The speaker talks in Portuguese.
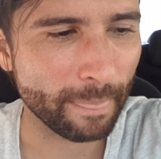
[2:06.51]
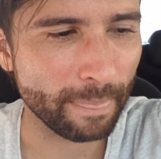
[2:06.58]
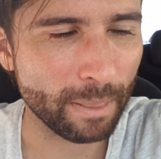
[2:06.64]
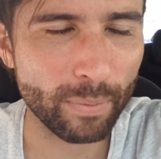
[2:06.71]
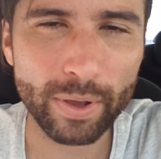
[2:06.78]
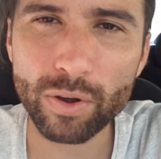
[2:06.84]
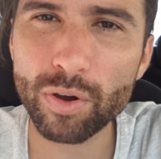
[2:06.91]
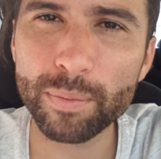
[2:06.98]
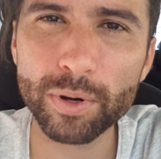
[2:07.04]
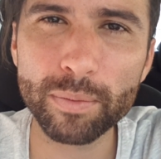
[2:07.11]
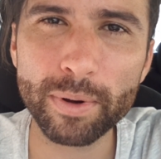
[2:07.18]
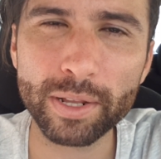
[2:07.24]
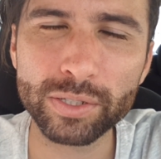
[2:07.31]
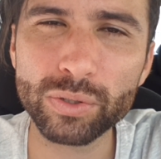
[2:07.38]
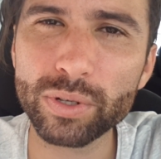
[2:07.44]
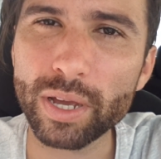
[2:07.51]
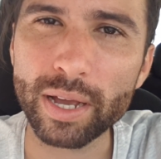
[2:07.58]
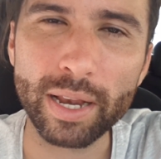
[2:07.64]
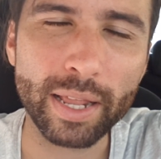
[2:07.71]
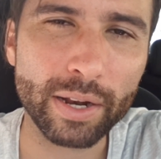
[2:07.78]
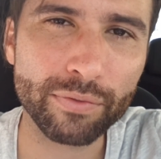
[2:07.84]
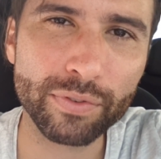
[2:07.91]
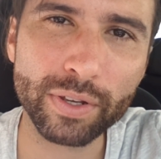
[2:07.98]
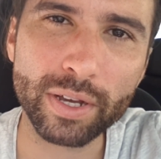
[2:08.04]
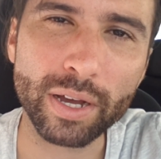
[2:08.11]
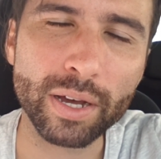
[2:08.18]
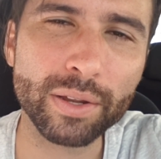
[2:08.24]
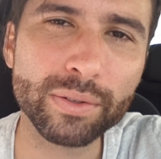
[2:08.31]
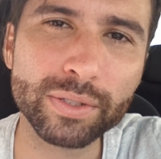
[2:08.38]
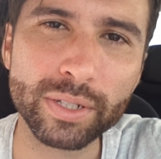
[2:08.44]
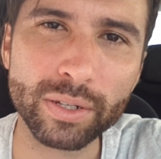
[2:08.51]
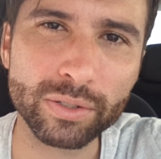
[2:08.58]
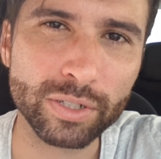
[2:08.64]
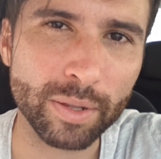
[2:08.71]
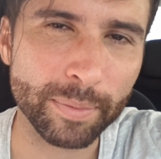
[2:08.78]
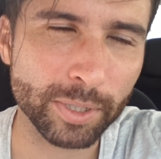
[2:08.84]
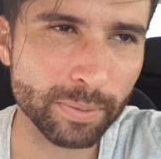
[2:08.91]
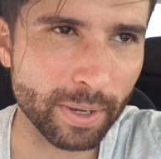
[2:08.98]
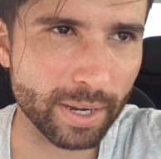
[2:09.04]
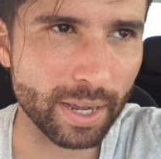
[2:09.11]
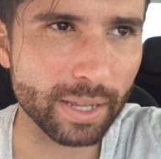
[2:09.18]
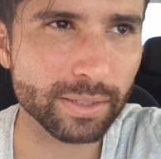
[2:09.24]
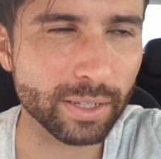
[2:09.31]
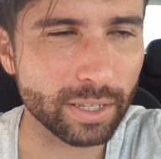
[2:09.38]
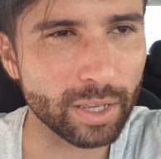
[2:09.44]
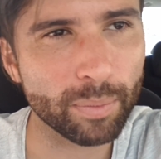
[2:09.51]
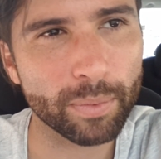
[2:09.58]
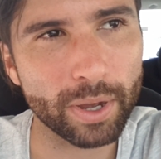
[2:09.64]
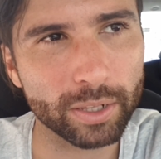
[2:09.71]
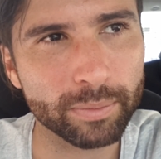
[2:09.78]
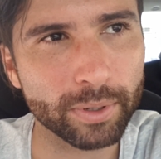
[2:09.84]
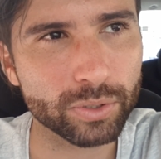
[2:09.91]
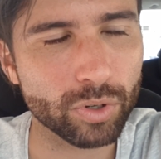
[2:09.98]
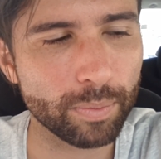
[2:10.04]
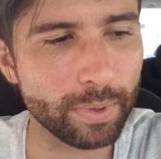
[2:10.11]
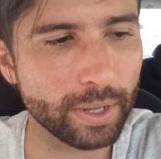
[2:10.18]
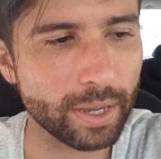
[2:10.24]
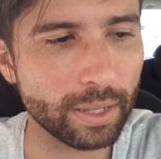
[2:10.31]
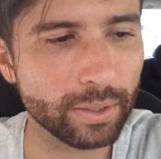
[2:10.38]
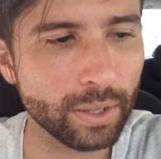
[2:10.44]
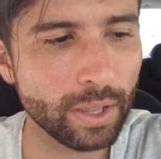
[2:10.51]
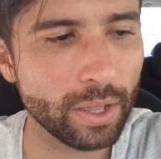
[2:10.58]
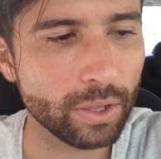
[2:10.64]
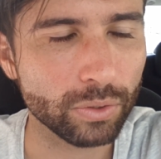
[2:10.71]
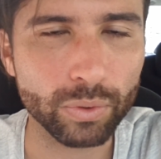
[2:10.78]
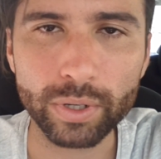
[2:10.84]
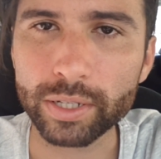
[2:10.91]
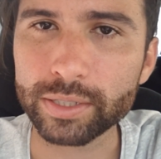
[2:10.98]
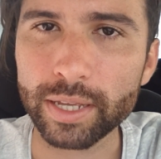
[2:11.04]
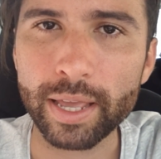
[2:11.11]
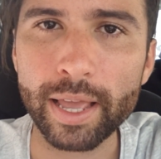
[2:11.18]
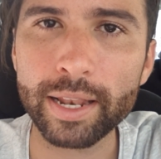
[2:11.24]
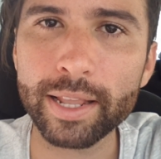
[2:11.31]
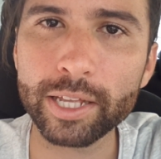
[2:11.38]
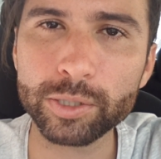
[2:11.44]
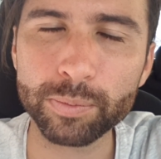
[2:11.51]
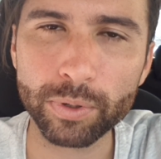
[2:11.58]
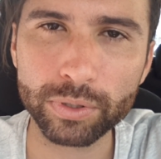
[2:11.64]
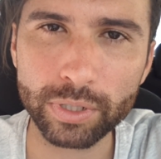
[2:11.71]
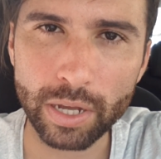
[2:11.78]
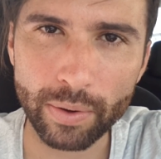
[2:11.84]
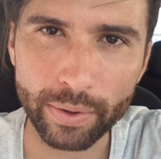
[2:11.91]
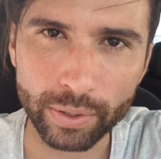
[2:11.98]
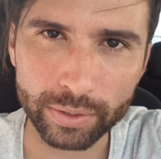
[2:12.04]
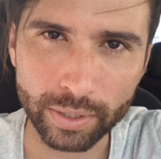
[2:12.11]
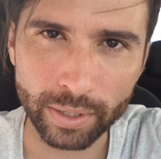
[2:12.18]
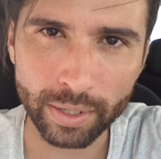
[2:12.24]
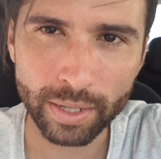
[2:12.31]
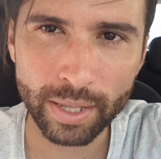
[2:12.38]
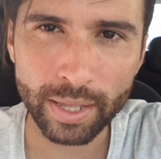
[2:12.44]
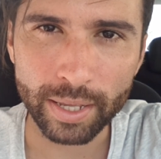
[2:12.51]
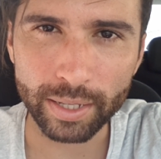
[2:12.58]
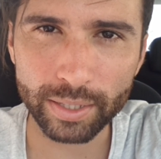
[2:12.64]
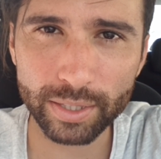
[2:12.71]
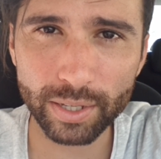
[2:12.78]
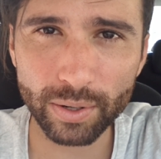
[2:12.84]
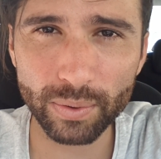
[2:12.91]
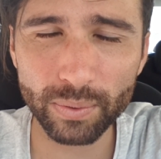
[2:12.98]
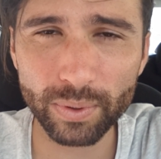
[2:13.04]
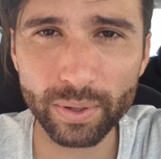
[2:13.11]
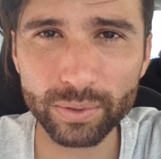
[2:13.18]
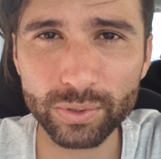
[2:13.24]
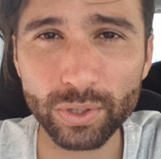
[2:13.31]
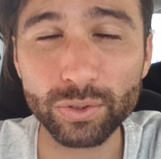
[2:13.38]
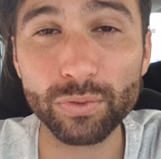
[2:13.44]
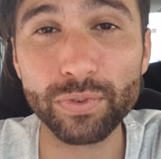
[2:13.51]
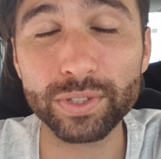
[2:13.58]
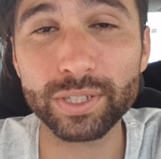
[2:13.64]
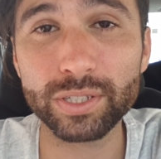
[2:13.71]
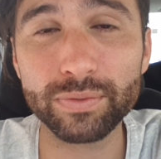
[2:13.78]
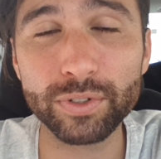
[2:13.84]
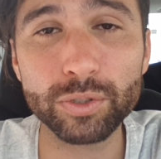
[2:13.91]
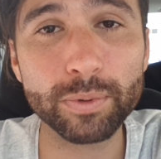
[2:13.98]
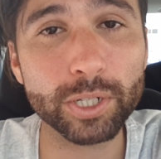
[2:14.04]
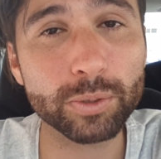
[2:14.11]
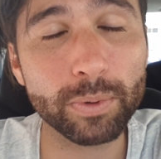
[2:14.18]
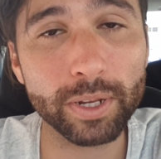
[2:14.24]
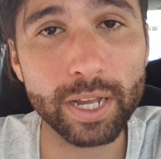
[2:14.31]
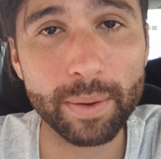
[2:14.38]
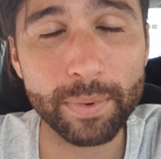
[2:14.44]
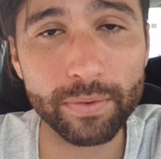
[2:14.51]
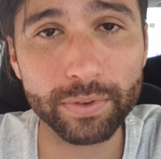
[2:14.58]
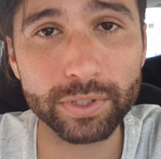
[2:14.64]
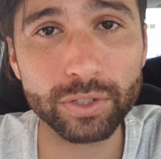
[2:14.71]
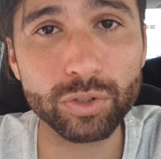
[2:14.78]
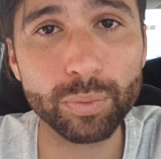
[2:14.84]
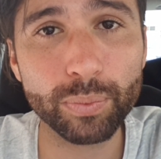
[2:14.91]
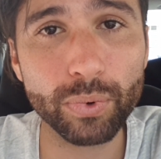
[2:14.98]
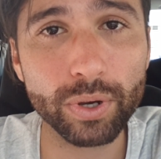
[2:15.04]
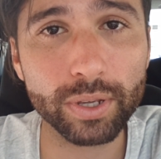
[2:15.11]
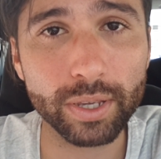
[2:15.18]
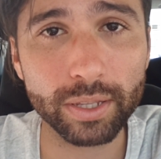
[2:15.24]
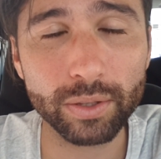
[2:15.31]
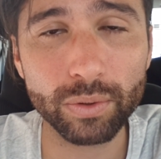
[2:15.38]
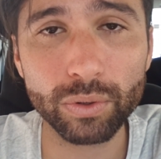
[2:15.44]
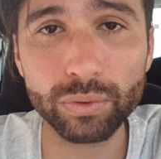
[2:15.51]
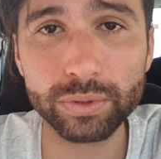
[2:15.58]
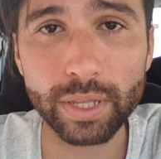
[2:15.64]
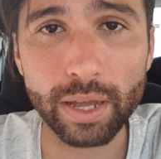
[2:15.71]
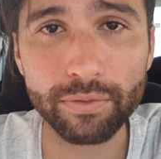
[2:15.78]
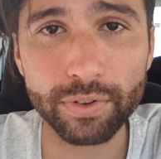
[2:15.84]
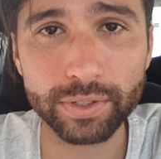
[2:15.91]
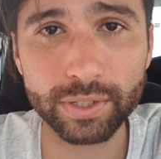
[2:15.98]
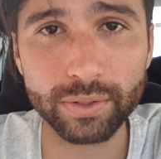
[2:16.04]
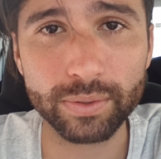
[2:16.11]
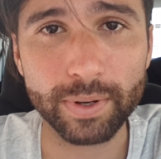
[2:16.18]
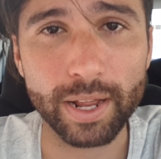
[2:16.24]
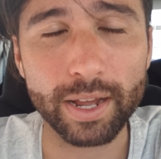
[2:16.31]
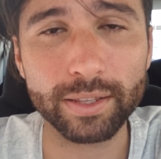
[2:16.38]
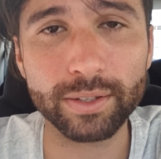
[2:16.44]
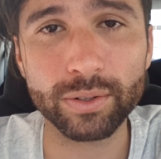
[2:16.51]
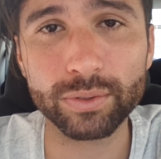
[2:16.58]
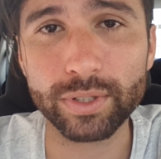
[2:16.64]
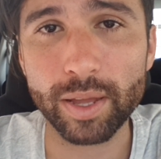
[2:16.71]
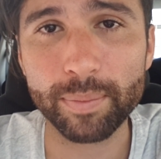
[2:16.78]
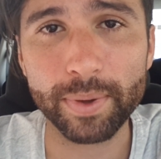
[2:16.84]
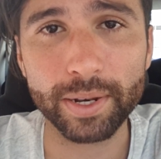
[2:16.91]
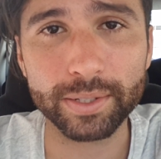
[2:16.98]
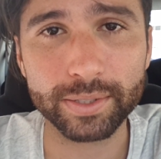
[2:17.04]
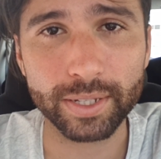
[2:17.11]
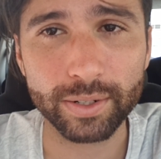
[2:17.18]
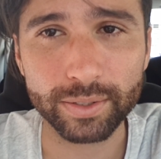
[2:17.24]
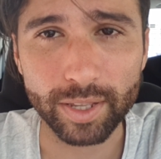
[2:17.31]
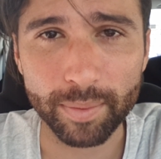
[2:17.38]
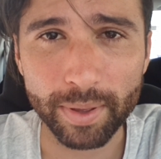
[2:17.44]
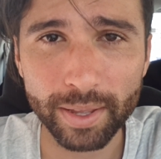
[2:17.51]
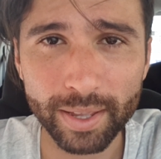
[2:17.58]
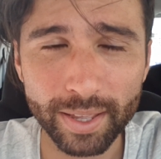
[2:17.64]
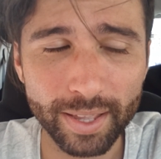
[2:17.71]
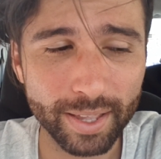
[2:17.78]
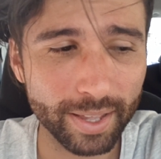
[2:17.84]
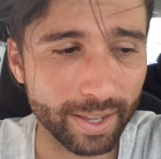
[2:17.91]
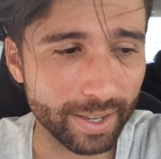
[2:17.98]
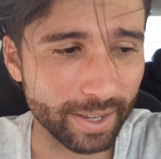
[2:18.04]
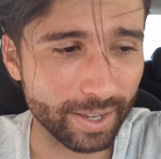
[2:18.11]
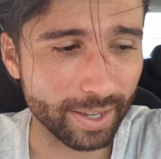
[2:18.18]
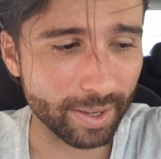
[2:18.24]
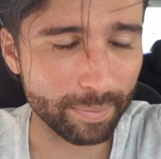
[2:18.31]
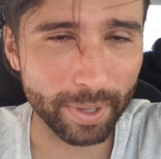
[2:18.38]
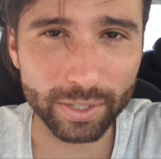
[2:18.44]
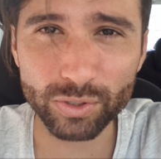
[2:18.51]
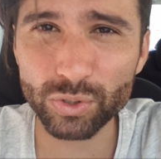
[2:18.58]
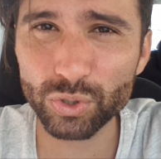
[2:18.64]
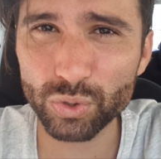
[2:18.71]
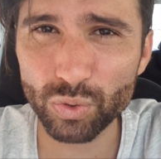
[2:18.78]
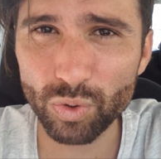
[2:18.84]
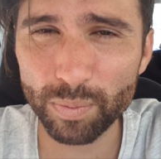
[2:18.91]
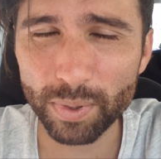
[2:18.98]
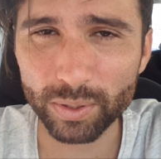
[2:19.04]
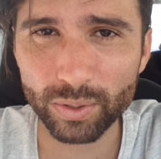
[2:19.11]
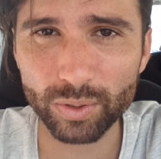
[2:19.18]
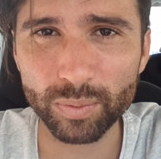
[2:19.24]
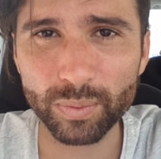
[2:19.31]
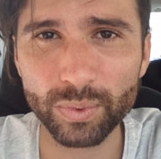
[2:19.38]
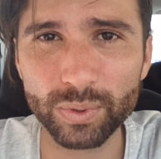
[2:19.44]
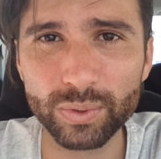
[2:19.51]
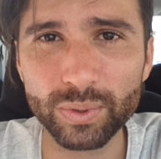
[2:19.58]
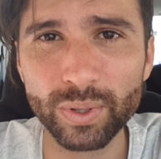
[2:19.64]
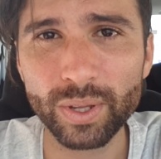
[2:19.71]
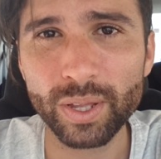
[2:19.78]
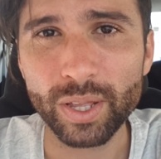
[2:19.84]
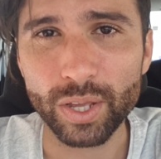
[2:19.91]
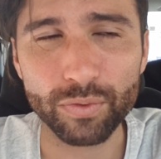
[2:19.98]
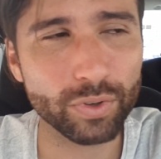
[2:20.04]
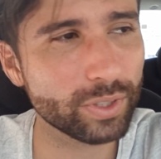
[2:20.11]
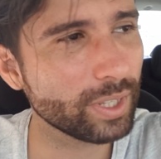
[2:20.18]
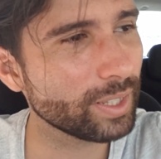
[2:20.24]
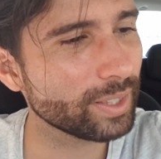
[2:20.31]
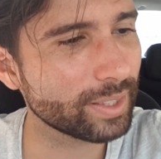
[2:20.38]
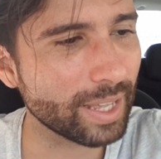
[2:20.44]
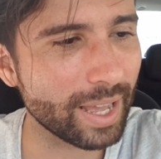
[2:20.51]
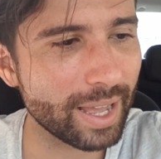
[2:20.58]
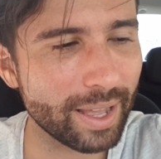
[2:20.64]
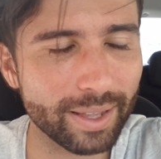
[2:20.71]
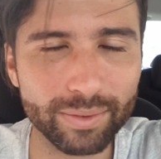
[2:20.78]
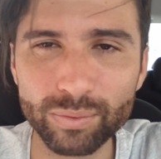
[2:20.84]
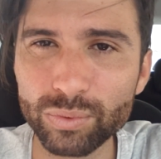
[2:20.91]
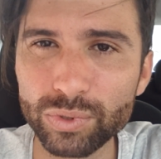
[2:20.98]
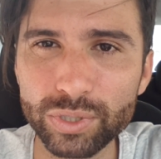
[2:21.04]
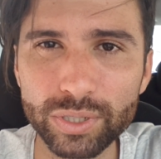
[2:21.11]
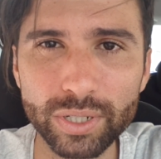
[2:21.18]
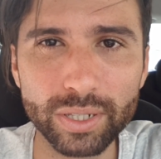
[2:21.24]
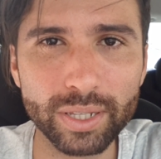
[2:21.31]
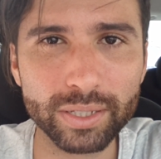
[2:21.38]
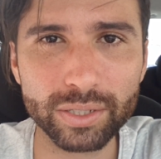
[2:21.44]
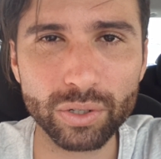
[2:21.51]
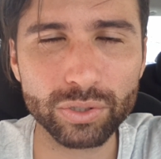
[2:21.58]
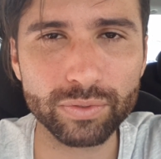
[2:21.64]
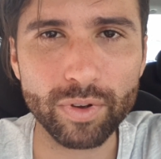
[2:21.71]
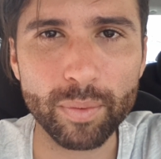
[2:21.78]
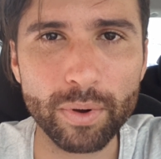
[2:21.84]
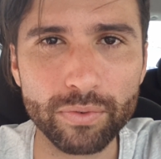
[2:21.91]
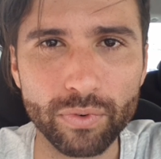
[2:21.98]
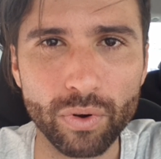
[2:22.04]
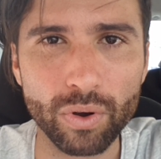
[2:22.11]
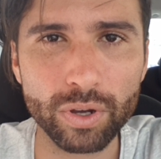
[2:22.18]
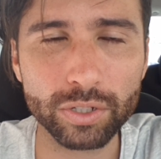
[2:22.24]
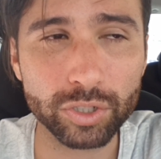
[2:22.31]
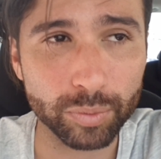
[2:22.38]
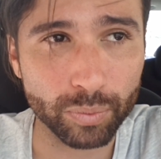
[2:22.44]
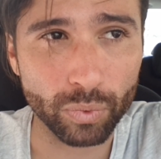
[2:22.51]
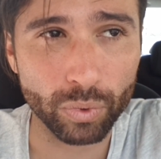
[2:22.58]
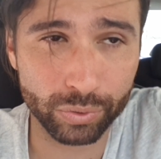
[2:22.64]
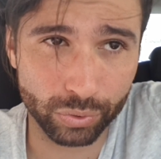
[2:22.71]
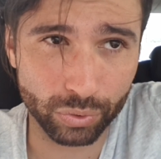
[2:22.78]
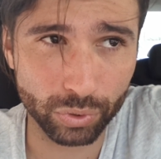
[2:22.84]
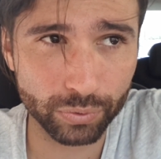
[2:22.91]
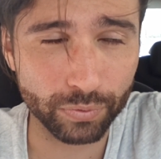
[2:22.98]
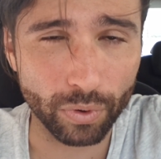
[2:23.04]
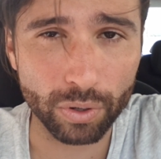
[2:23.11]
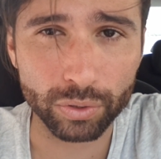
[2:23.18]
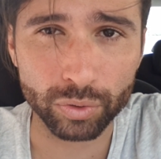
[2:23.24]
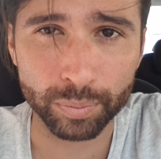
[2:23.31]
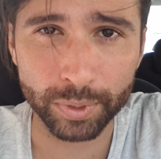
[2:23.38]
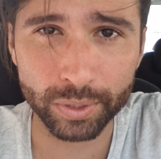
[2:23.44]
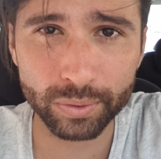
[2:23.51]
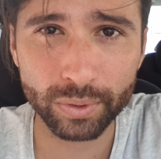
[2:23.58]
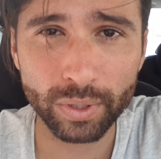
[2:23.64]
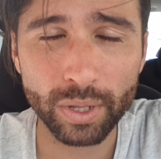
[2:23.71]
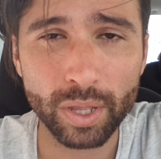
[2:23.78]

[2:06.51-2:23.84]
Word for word: Não é como no Brasil, que a galera fica anos e anos na mesma casa, aqui é um bocado mais complicado do que isso. A realidade de Portugal é outra. Então, eu só estou fazendo esse vídeo para explicar para vocês o porquê de eu não estar tá fazendo nada, não estar tá aparecendo, tá bem? Uh, peço desculpa a todo mundo. Eu vou tentar um dia desse que eu tiver uma folga, tipo hoje eu estou de folga domingo,